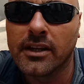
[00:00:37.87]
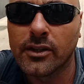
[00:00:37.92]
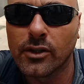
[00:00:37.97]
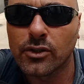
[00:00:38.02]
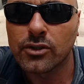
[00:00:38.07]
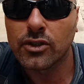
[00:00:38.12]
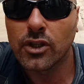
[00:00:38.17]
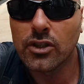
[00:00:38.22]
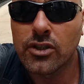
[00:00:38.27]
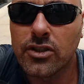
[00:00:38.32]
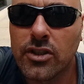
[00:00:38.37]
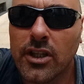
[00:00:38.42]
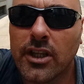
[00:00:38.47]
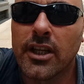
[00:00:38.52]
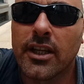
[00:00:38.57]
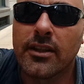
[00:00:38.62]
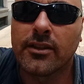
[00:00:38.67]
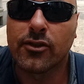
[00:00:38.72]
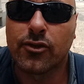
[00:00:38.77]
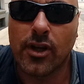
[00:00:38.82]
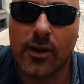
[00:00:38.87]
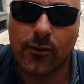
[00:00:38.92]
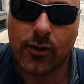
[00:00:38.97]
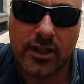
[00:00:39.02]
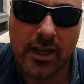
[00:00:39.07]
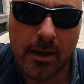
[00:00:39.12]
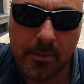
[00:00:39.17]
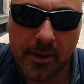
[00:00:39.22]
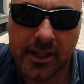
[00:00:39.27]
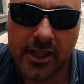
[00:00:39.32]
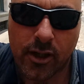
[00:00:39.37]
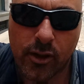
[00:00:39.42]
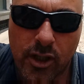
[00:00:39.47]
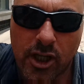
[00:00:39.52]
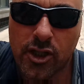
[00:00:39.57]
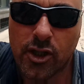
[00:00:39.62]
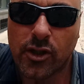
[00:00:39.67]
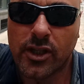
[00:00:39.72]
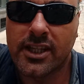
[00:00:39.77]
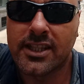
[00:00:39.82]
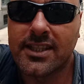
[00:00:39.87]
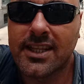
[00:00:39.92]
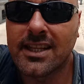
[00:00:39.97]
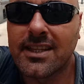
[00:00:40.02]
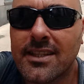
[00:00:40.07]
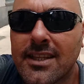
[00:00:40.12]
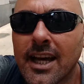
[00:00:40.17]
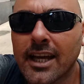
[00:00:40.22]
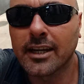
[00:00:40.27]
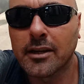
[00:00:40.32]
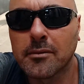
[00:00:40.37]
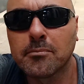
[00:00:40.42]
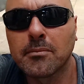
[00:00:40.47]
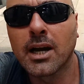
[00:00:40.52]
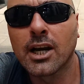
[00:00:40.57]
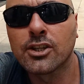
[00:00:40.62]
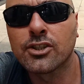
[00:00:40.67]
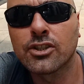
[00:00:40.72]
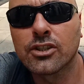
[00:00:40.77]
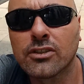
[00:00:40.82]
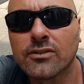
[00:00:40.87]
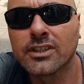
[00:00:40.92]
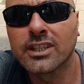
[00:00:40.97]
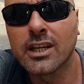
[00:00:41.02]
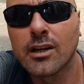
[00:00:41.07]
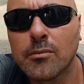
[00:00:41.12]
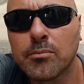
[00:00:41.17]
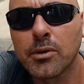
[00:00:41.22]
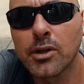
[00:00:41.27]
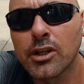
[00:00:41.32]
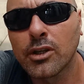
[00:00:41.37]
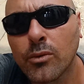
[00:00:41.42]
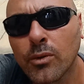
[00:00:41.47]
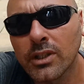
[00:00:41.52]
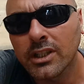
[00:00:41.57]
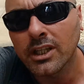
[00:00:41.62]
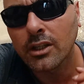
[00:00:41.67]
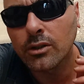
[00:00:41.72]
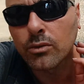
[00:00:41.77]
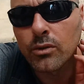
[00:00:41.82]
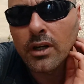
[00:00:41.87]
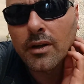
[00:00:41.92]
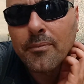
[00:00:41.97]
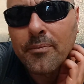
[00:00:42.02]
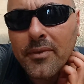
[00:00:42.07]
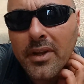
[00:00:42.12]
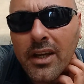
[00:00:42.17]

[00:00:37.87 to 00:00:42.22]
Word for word: Non so se, cioè voi sapete cosa sono le zanzare immagino, vediamo un po' l'inquadratura.